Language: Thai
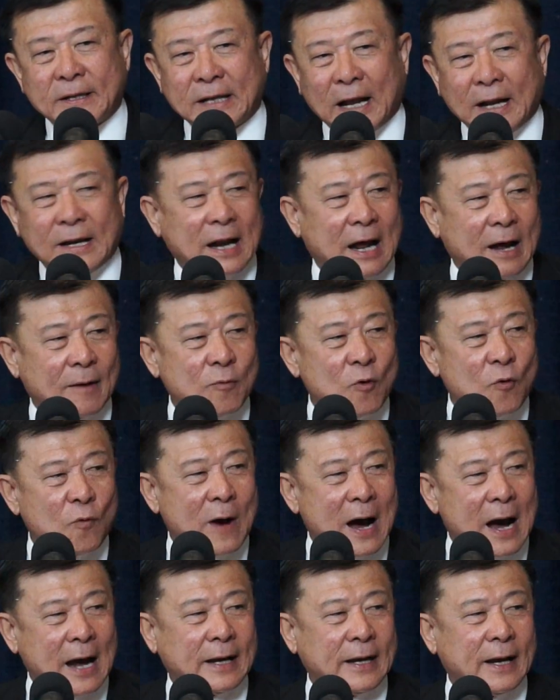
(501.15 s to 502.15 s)
สรรหาผู้
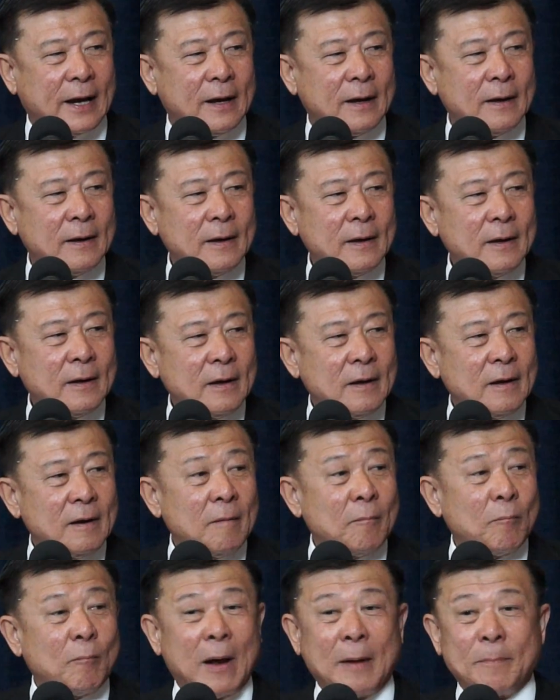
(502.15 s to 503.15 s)
ว่าเนี่ย
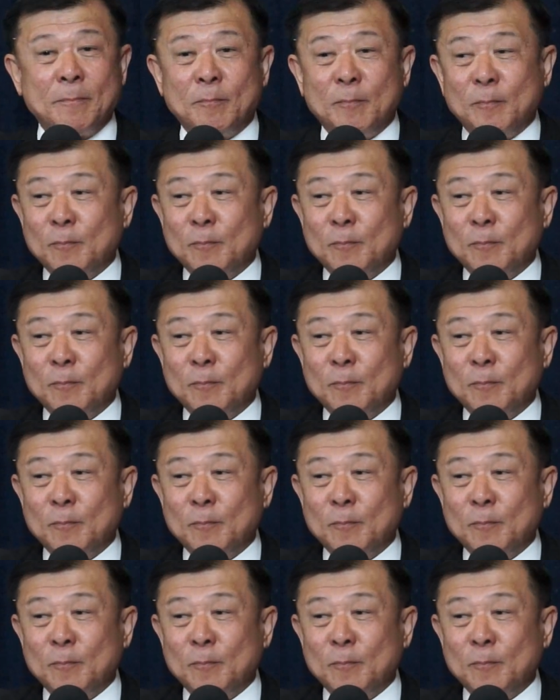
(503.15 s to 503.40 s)
มัน